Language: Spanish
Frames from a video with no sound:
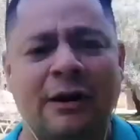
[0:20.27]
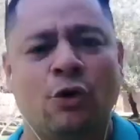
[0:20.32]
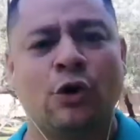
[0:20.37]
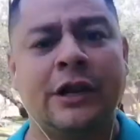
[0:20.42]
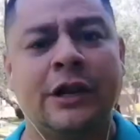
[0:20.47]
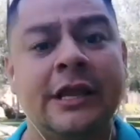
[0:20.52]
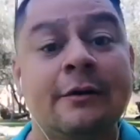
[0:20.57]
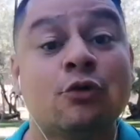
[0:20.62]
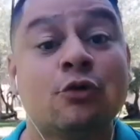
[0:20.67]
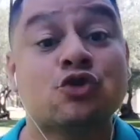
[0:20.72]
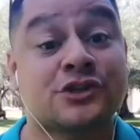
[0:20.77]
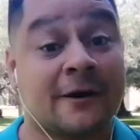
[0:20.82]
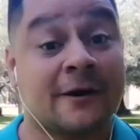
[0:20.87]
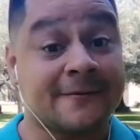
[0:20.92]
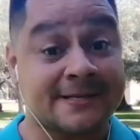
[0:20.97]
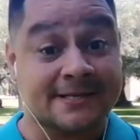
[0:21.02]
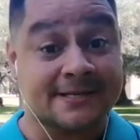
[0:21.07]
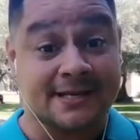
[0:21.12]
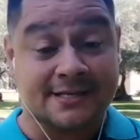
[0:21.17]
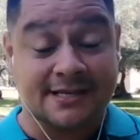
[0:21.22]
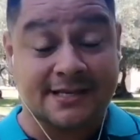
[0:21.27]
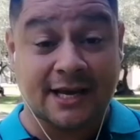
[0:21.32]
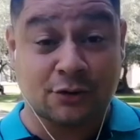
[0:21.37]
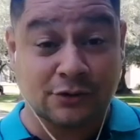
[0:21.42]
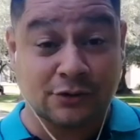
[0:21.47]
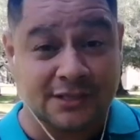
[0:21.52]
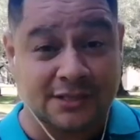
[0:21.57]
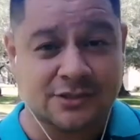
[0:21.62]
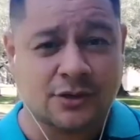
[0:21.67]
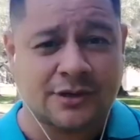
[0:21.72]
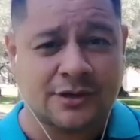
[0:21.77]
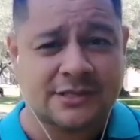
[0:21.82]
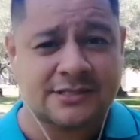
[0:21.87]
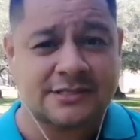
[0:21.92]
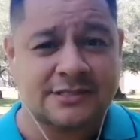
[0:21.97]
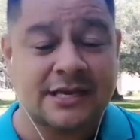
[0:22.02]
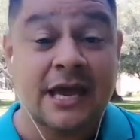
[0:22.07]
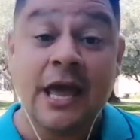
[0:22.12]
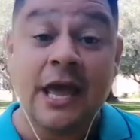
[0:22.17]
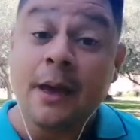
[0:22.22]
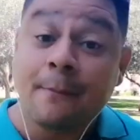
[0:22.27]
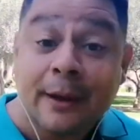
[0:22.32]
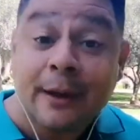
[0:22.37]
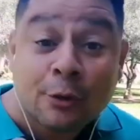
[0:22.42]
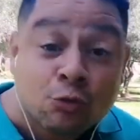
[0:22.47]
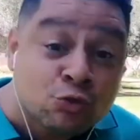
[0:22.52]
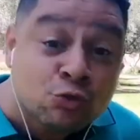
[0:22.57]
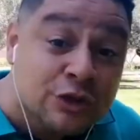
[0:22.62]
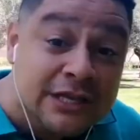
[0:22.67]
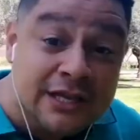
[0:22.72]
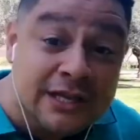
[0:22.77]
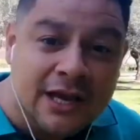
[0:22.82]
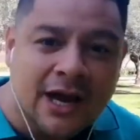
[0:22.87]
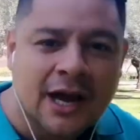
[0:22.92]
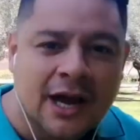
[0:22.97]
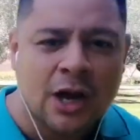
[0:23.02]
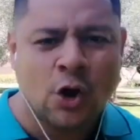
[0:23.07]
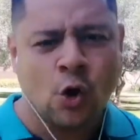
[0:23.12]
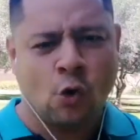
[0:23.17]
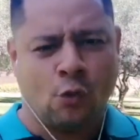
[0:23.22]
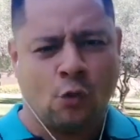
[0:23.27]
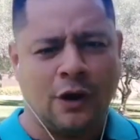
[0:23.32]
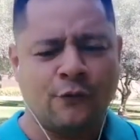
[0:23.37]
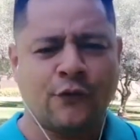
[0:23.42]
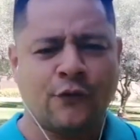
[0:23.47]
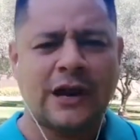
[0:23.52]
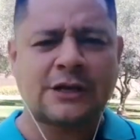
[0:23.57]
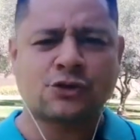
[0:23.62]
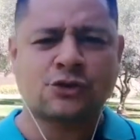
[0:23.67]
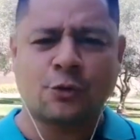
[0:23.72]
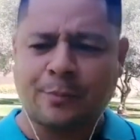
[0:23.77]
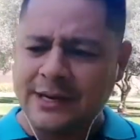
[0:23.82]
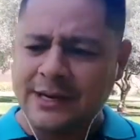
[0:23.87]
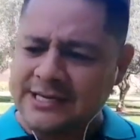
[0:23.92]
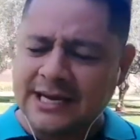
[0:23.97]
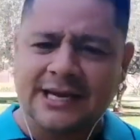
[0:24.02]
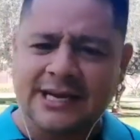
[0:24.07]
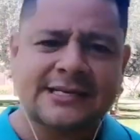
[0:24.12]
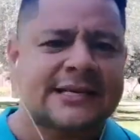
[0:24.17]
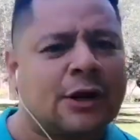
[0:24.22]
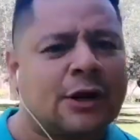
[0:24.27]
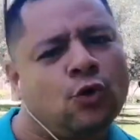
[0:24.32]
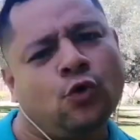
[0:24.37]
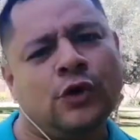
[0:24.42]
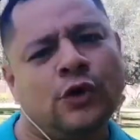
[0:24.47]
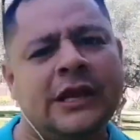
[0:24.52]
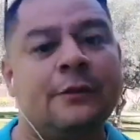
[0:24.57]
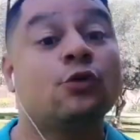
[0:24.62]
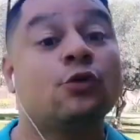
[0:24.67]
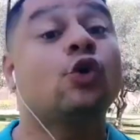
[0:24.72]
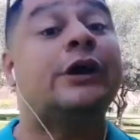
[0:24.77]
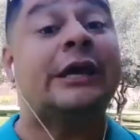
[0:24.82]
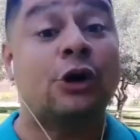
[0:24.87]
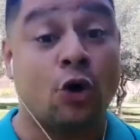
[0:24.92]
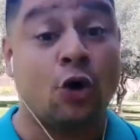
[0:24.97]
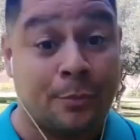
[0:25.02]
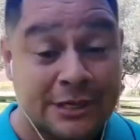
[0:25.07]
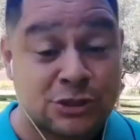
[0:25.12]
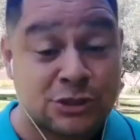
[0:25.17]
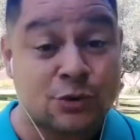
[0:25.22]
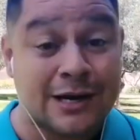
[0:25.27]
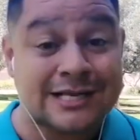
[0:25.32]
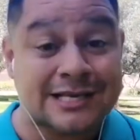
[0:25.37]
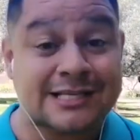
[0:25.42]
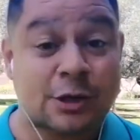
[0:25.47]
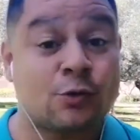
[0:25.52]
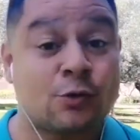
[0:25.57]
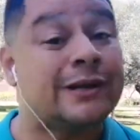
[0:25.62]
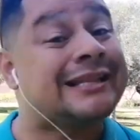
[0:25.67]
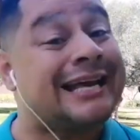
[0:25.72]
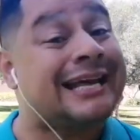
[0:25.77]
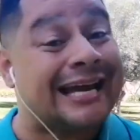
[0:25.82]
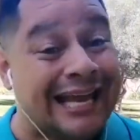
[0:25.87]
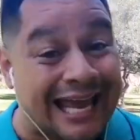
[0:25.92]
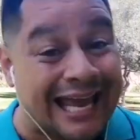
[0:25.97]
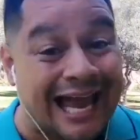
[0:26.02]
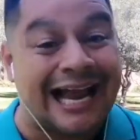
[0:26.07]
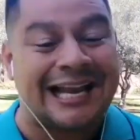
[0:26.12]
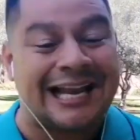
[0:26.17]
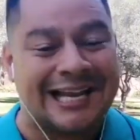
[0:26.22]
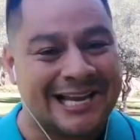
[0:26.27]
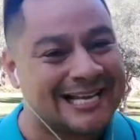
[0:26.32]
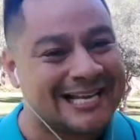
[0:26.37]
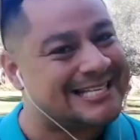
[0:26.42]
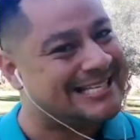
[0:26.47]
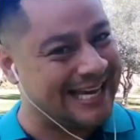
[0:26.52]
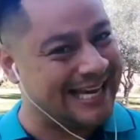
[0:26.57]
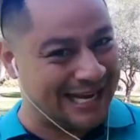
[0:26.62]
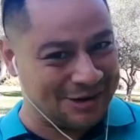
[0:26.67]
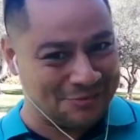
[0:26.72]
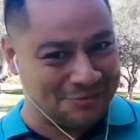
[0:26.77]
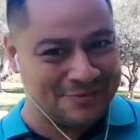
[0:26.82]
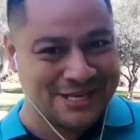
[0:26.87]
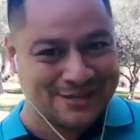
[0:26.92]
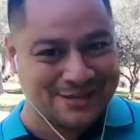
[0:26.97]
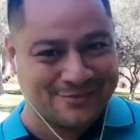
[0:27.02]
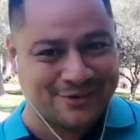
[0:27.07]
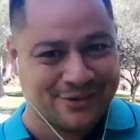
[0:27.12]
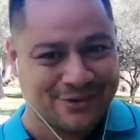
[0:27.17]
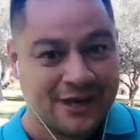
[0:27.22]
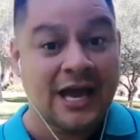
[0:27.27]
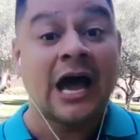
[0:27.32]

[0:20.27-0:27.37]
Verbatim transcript: los libros y a veces hacía anotaciones. Pero un día, ¿cuál fue la sorpresa que sacó un libro y comenzó a darse cuenta que alguien hacía lo mismo?